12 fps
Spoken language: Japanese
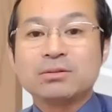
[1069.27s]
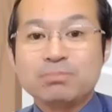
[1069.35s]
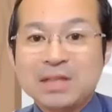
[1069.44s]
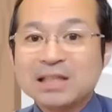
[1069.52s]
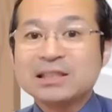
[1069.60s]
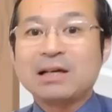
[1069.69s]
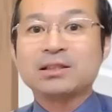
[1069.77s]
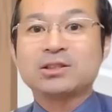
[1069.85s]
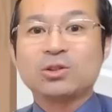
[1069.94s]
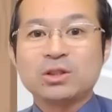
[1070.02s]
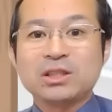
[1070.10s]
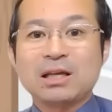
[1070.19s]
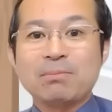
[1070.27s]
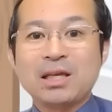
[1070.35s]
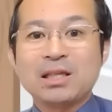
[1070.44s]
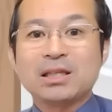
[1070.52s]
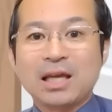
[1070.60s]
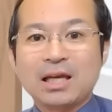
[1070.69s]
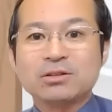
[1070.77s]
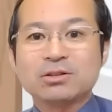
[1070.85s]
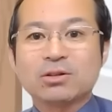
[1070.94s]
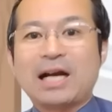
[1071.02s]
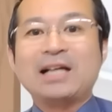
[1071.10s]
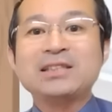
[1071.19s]
皆さんそういった面で言
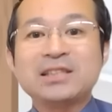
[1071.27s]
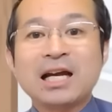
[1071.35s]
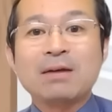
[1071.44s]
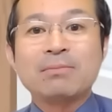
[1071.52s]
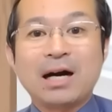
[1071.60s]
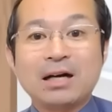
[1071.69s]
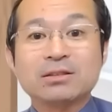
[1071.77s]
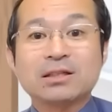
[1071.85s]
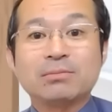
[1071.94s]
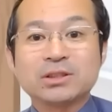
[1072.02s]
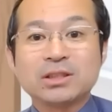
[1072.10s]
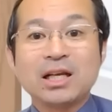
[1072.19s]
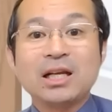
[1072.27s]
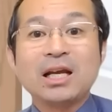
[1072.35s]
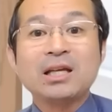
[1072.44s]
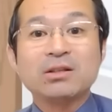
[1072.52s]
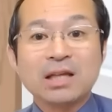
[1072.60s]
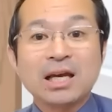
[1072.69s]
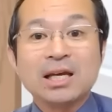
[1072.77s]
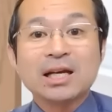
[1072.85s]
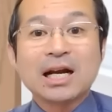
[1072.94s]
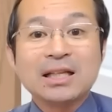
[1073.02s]
うと勘違いもあるかもしれないので、